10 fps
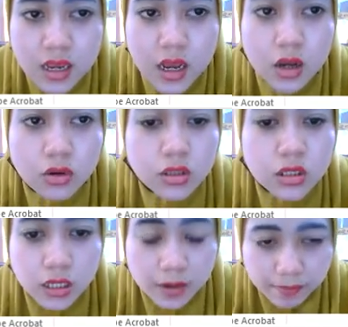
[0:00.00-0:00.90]
yang harus
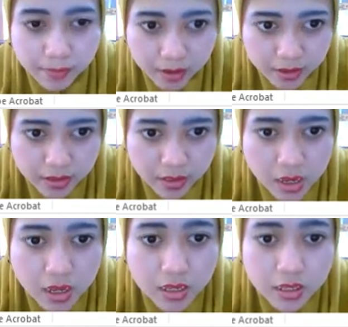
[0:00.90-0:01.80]
dicapai
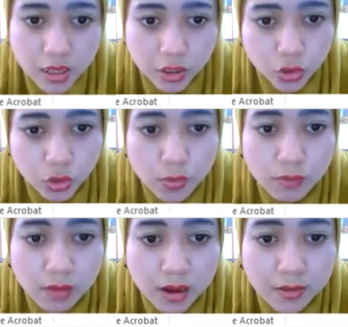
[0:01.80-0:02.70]
yaitu
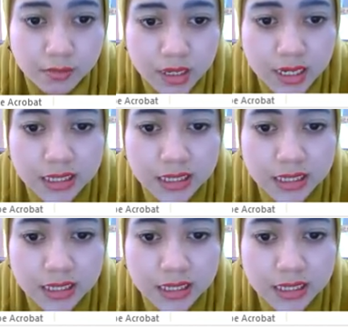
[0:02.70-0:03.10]
memahami